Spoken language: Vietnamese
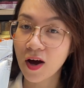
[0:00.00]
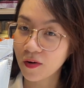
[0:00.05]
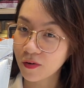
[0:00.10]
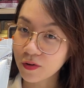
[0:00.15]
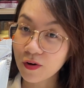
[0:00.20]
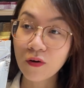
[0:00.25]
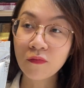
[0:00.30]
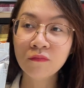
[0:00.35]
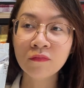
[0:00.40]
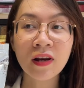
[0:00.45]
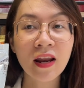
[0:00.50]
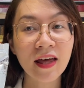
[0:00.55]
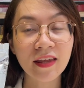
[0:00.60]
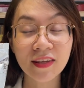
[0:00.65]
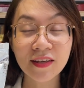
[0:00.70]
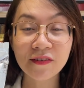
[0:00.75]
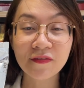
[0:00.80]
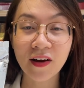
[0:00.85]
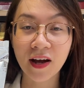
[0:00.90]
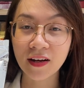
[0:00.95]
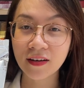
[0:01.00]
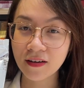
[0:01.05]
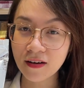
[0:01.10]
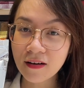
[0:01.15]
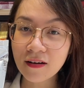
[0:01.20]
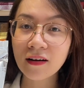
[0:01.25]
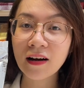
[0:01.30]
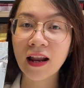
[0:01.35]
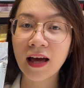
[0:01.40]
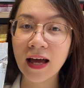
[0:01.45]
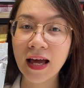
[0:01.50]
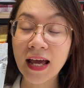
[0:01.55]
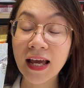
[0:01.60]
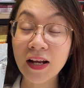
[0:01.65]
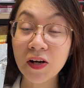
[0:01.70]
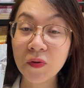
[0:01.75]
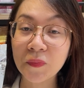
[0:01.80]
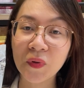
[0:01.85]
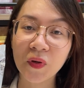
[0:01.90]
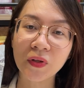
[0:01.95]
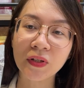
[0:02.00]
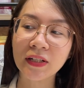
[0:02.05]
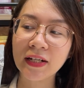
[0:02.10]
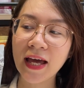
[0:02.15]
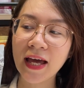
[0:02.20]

đúng là như vậy rất là hay luôn mọi người